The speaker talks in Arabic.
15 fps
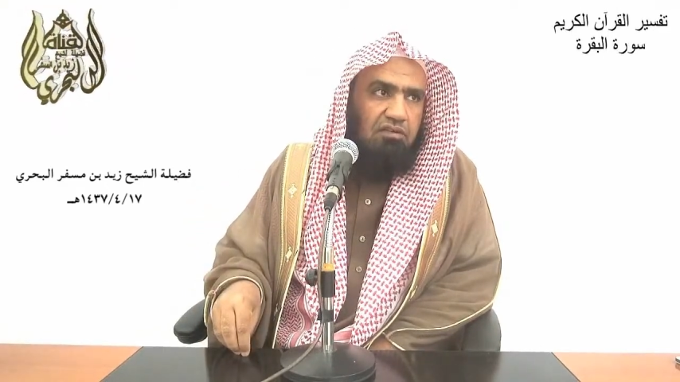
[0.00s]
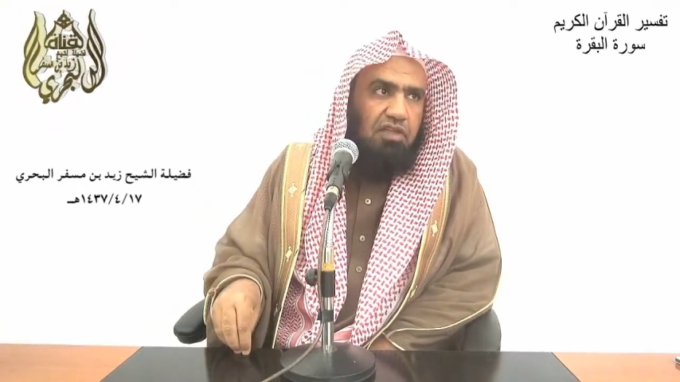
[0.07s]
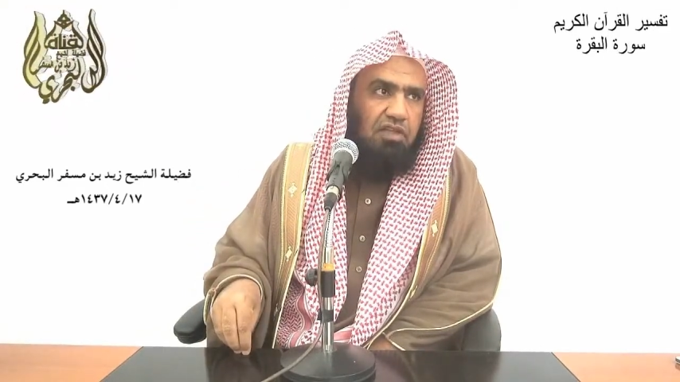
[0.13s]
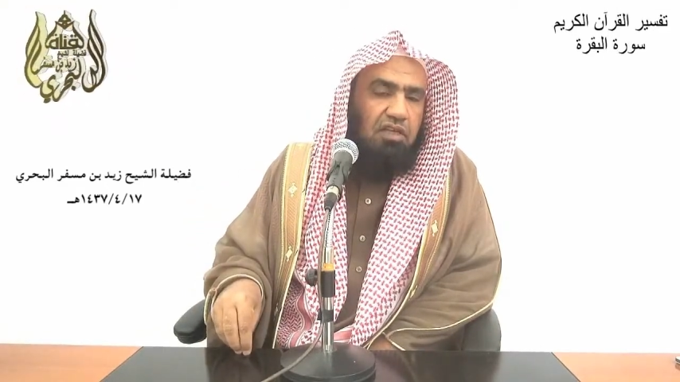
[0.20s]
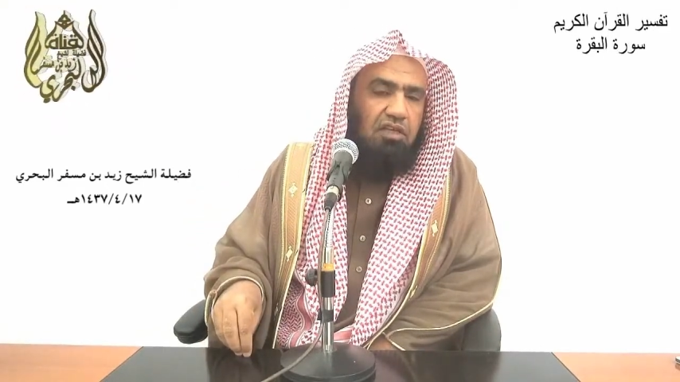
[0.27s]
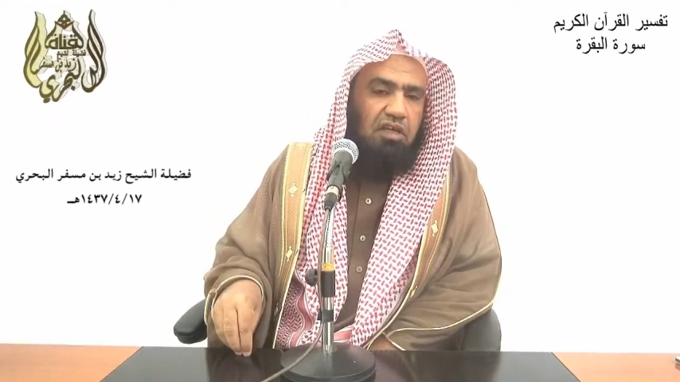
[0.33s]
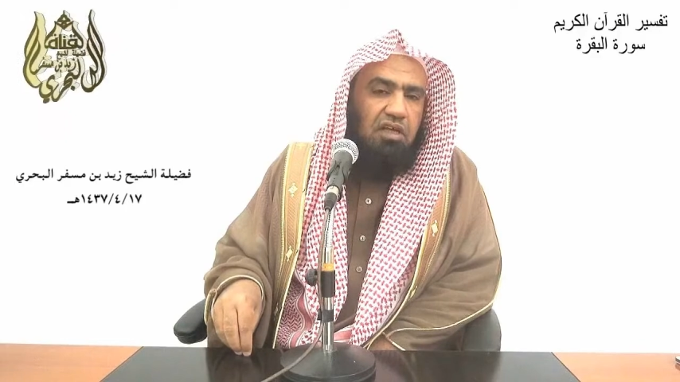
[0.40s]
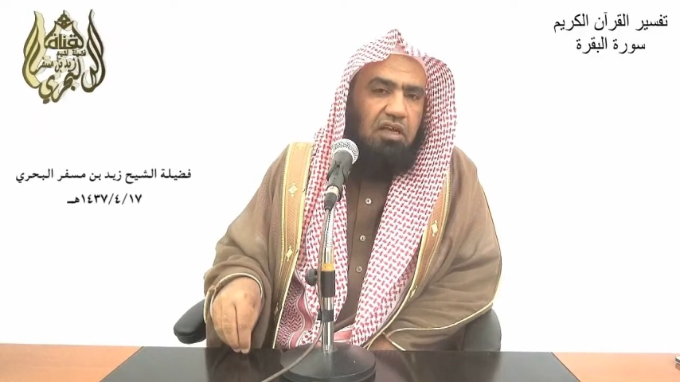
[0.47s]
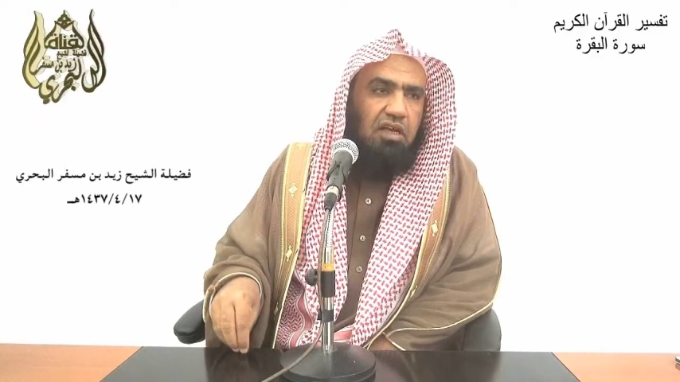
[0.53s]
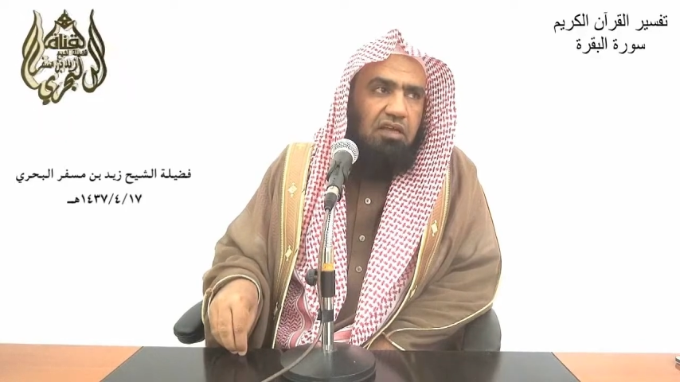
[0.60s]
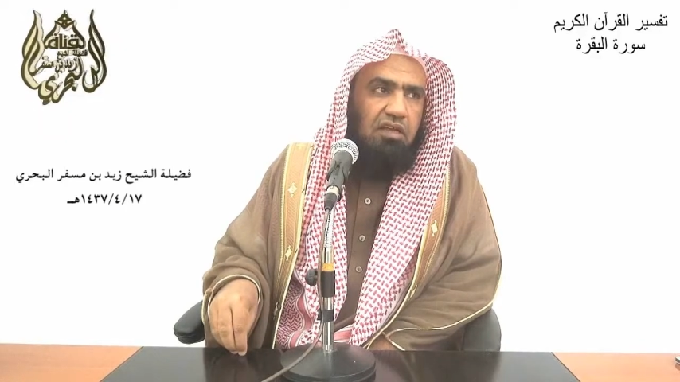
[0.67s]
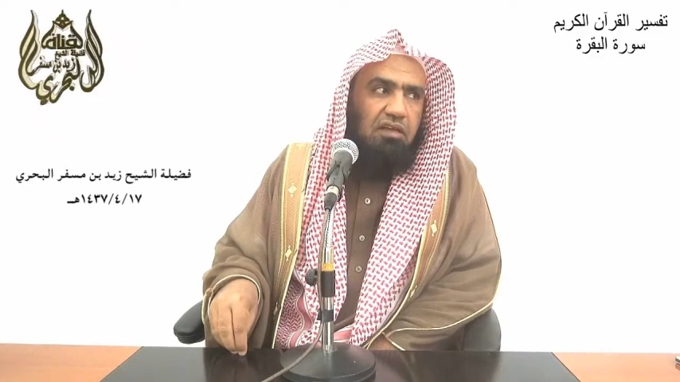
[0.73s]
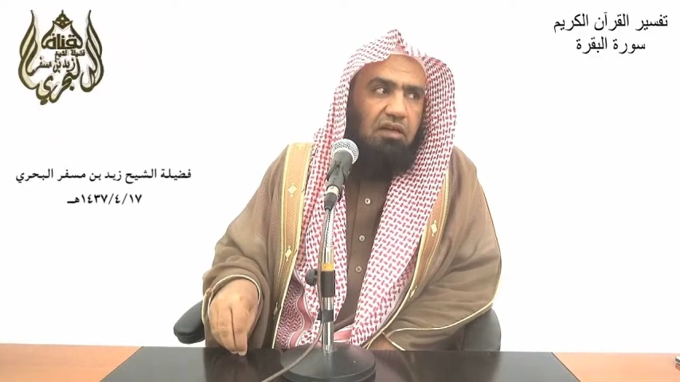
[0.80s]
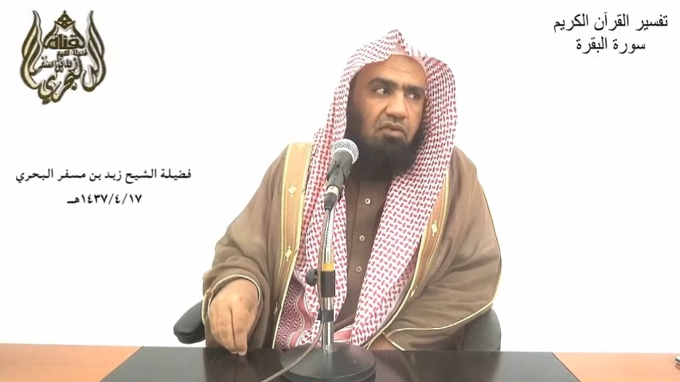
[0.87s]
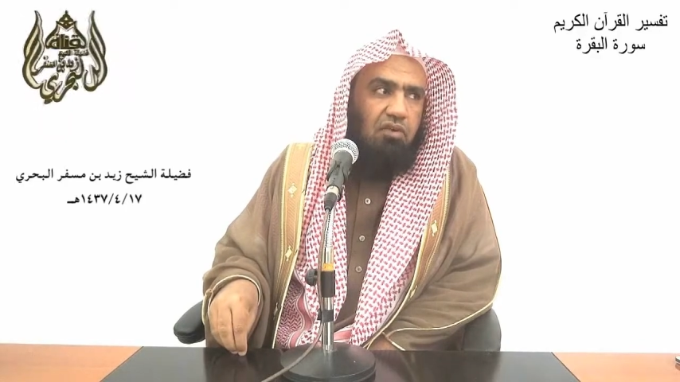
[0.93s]
دليل على
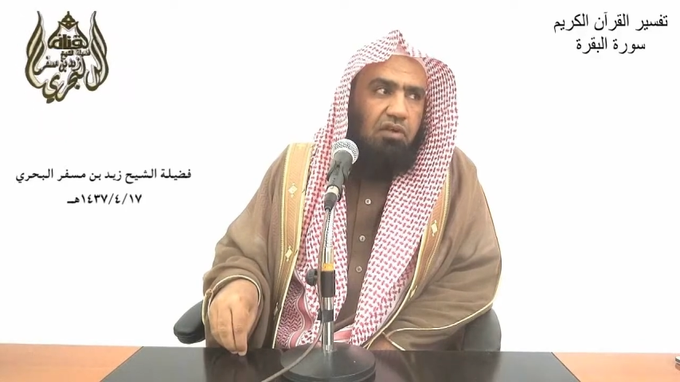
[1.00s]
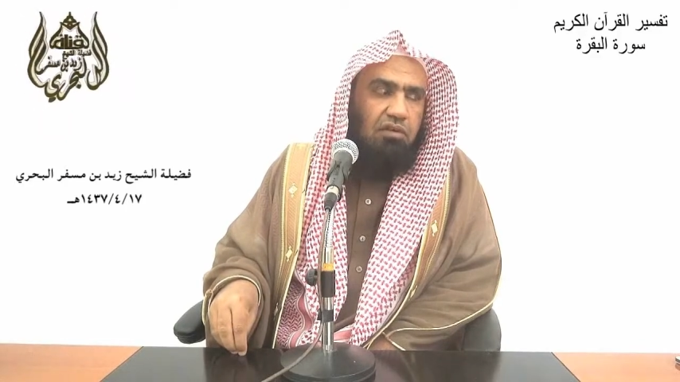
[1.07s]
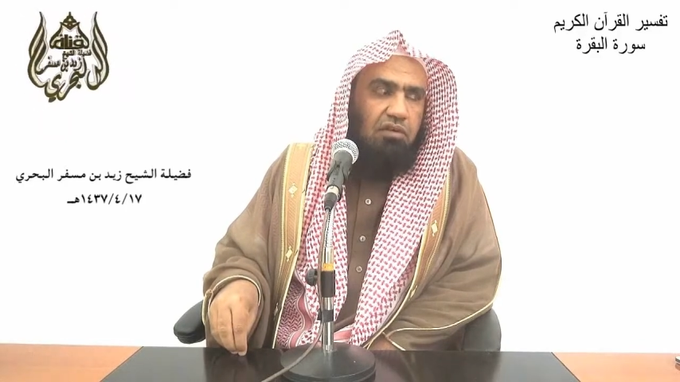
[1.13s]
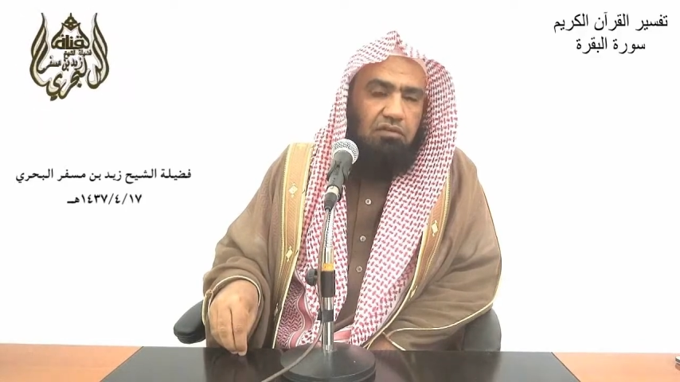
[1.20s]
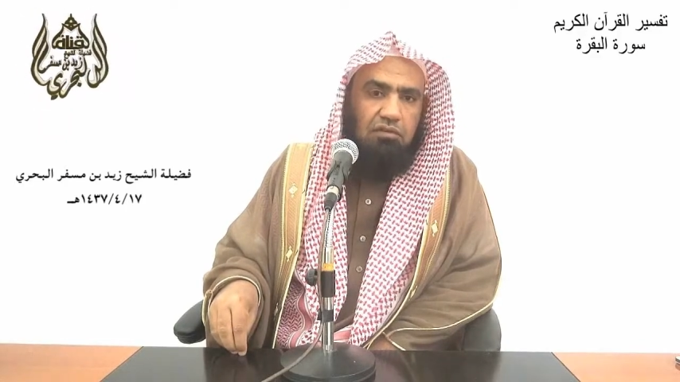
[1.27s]
أي نوع